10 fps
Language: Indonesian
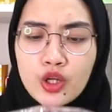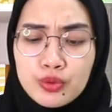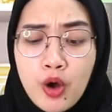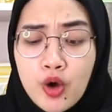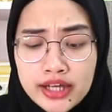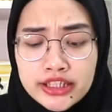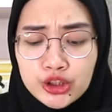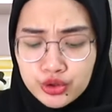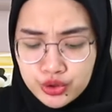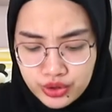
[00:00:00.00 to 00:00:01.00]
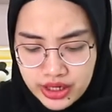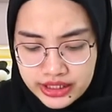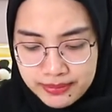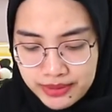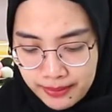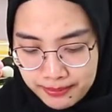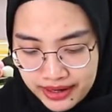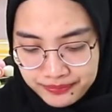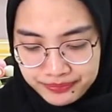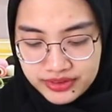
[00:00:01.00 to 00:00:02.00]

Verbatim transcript: cuma aku nggak hitung juga dia berapa